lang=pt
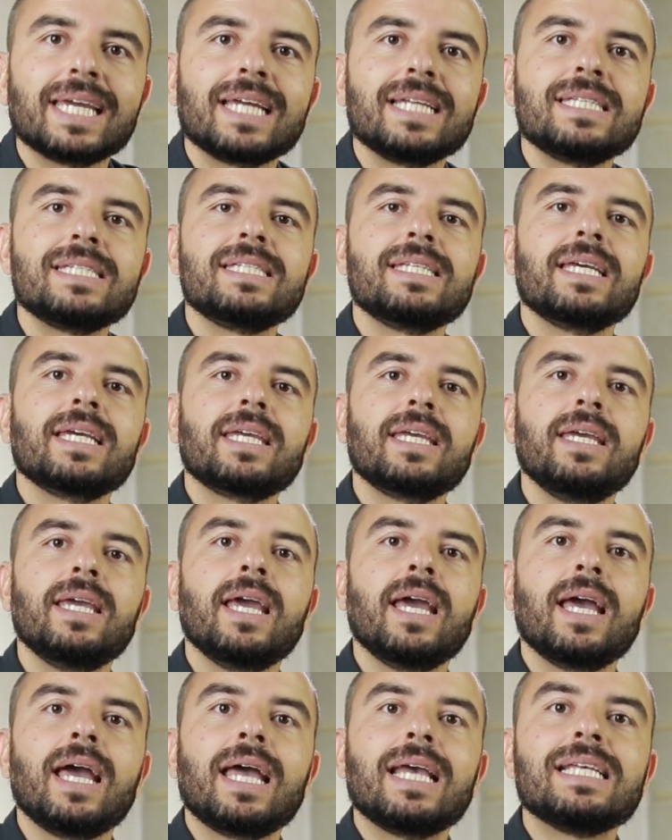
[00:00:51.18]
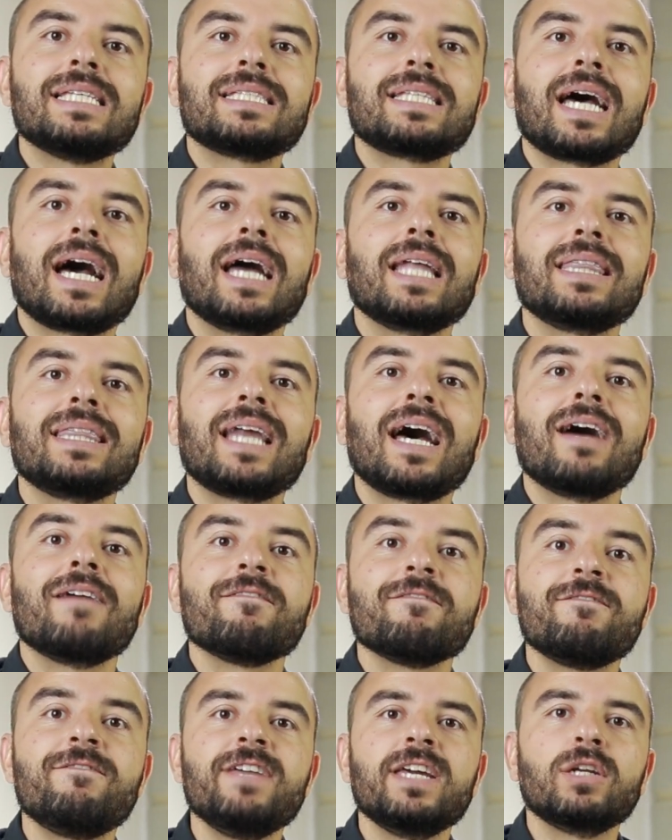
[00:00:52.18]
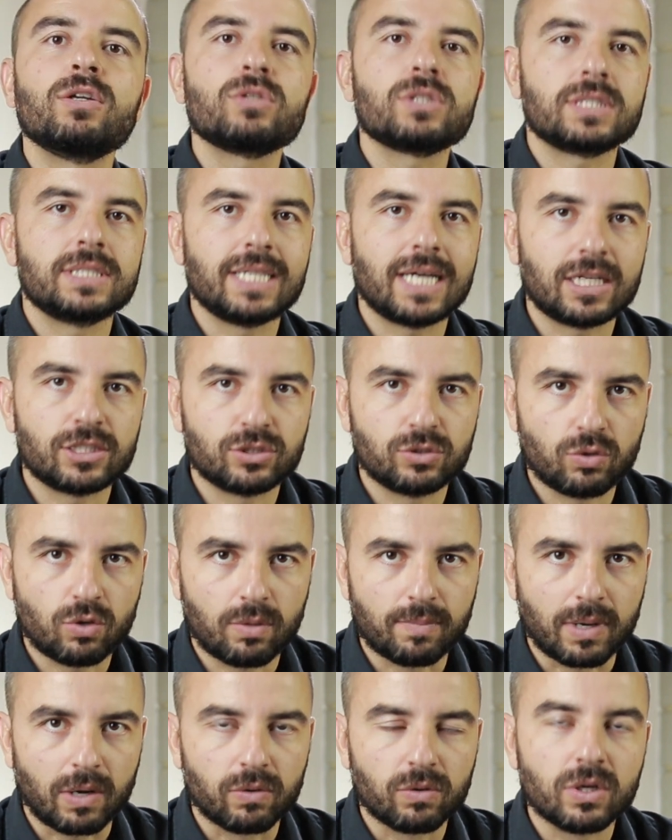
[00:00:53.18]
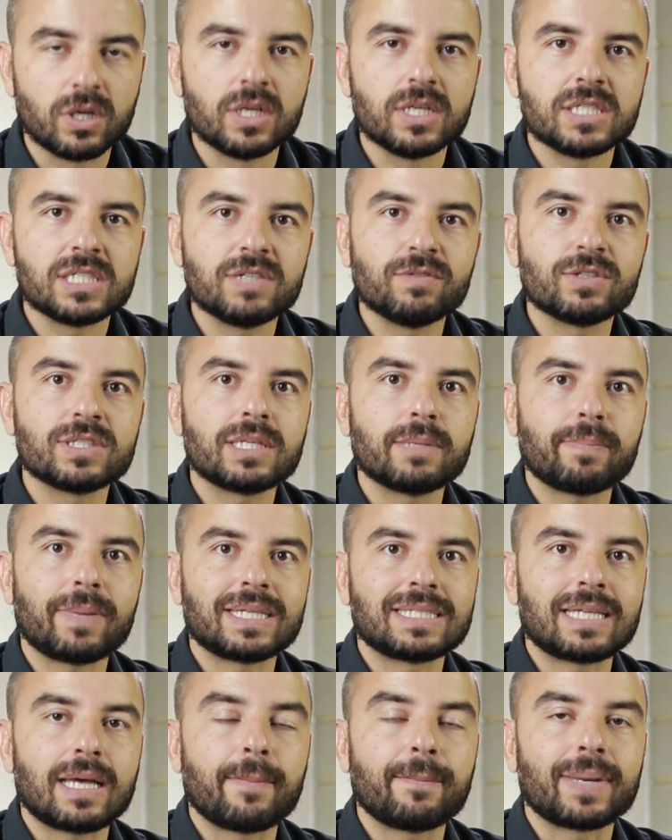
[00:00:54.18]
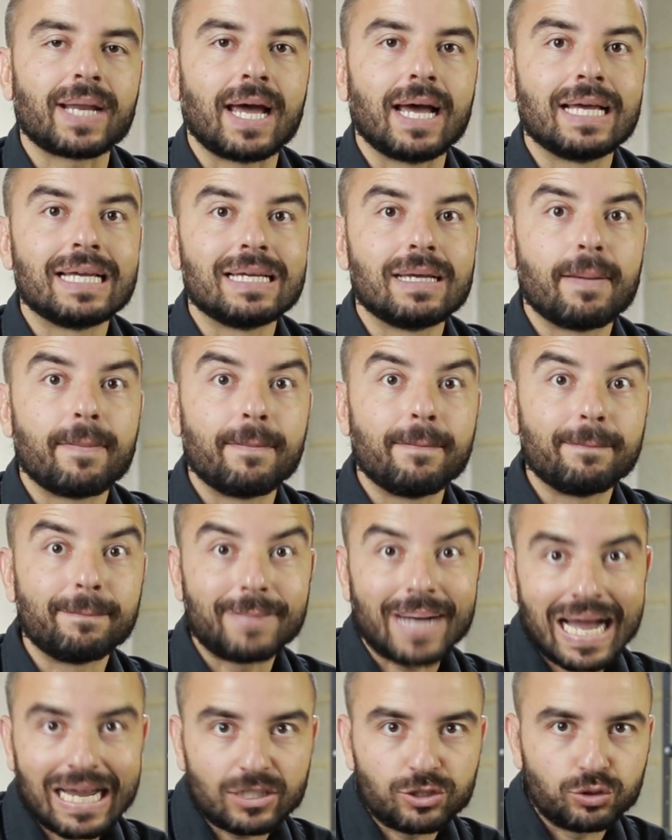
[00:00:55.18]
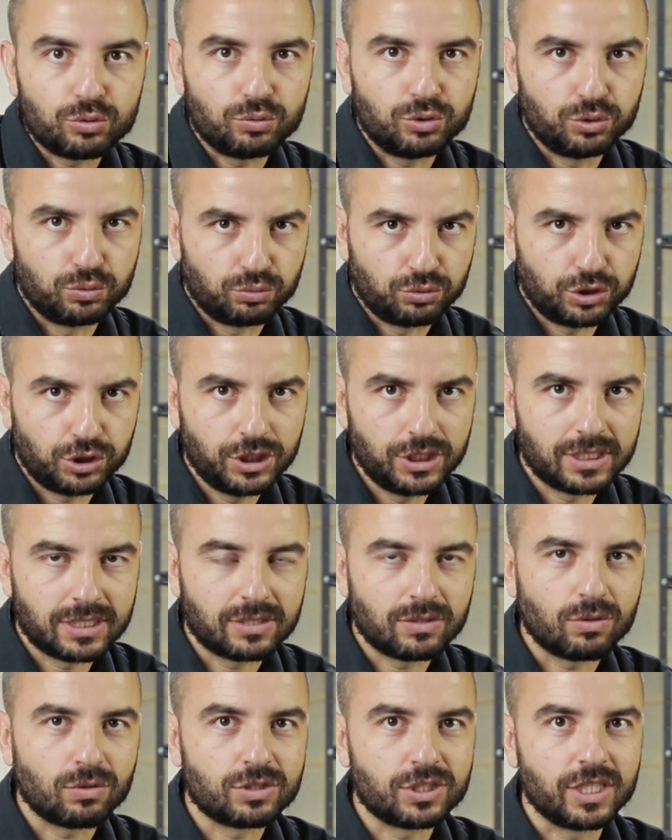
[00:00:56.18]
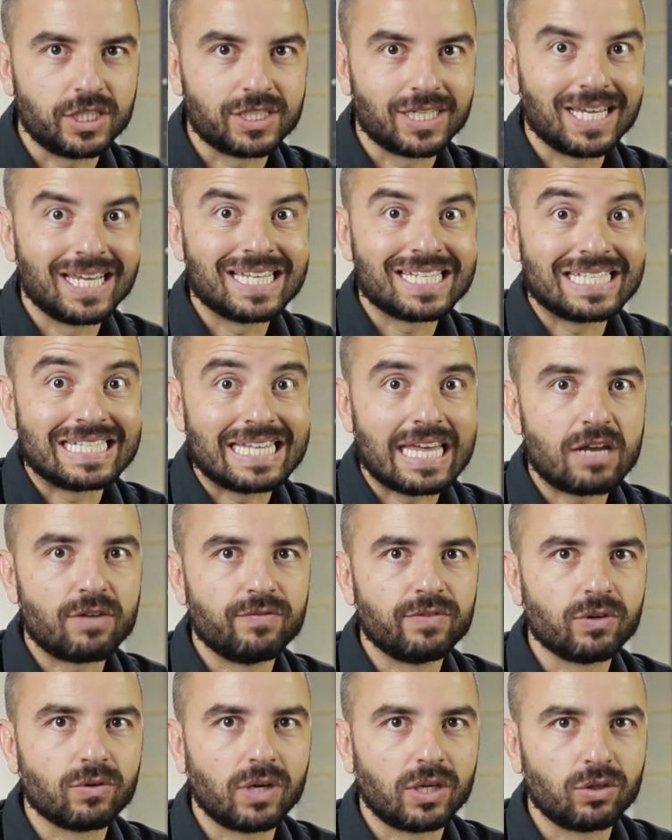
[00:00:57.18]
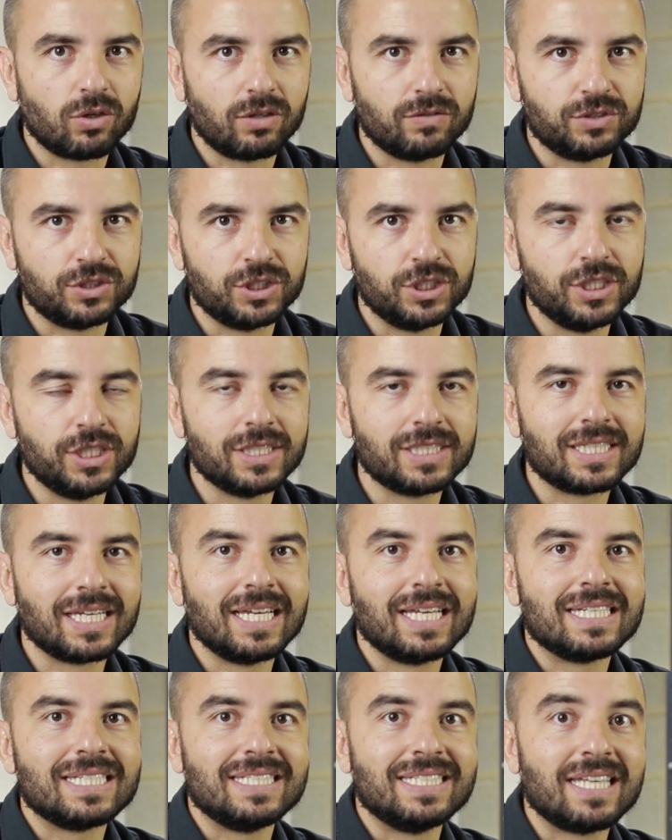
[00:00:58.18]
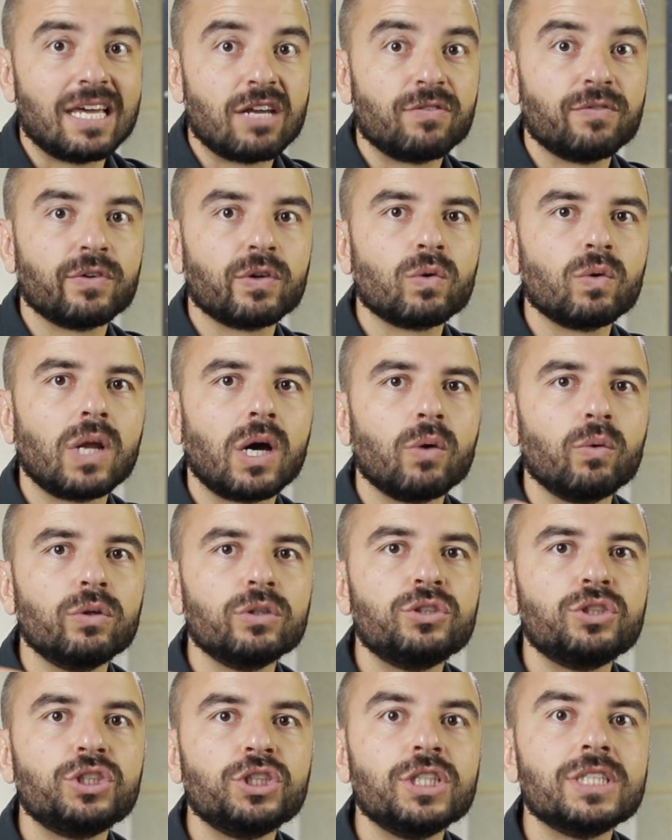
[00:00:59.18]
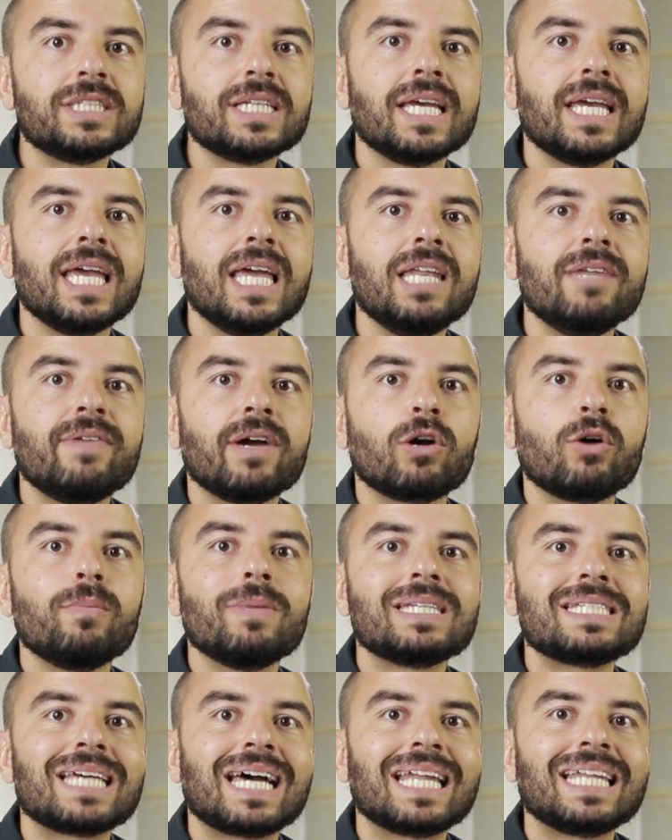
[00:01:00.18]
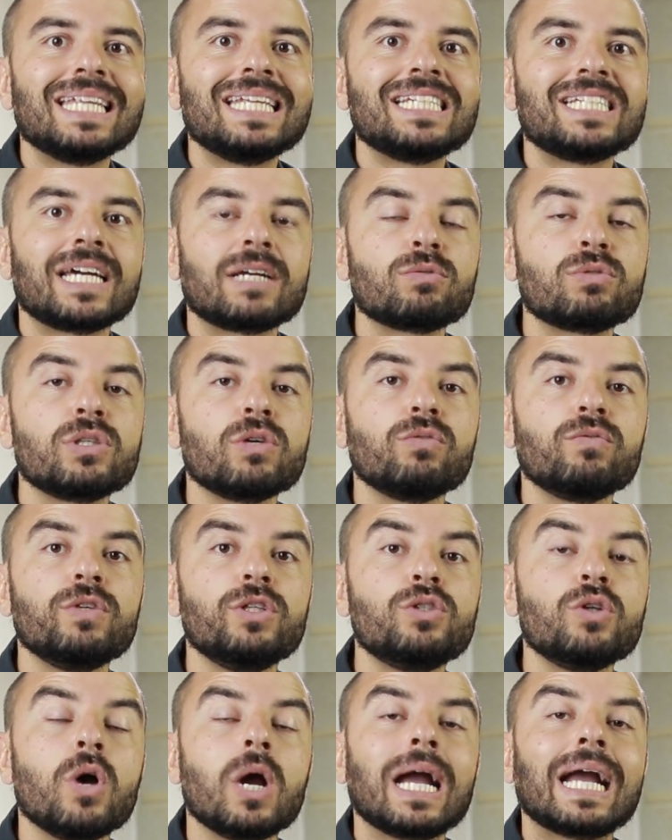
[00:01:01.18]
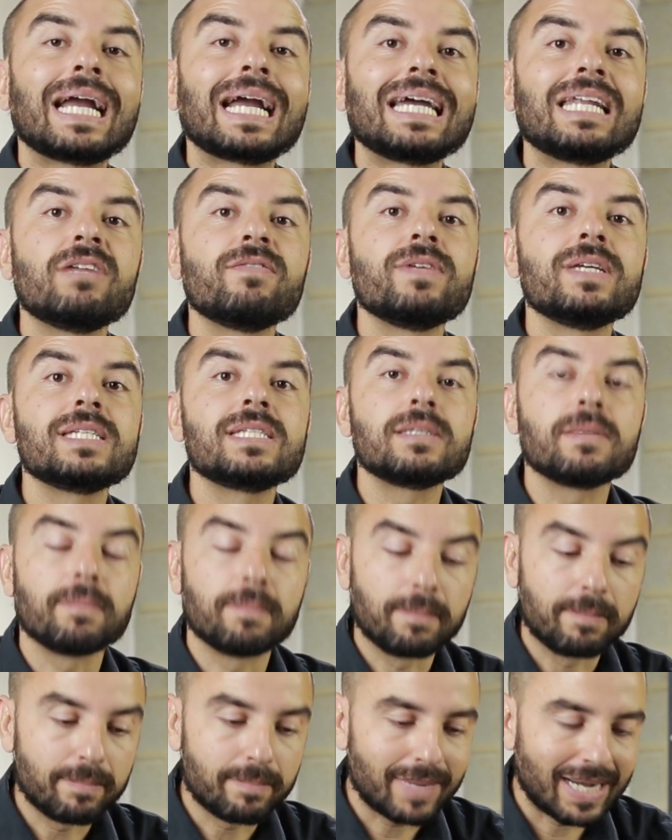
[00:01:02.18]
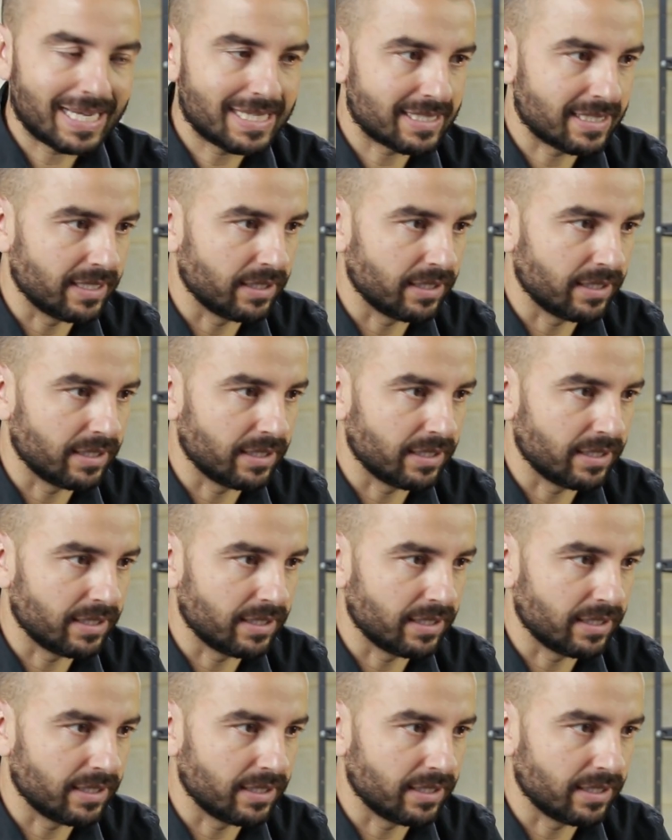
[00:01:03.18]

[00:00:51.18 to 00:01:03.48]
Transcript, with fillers: quer dizer que está na velocidade normal. Se você passar para abaixo de 1x, ou seja, 0,9x, 0,8x, ele vai começar a deixar o seu vídeo cada vez mais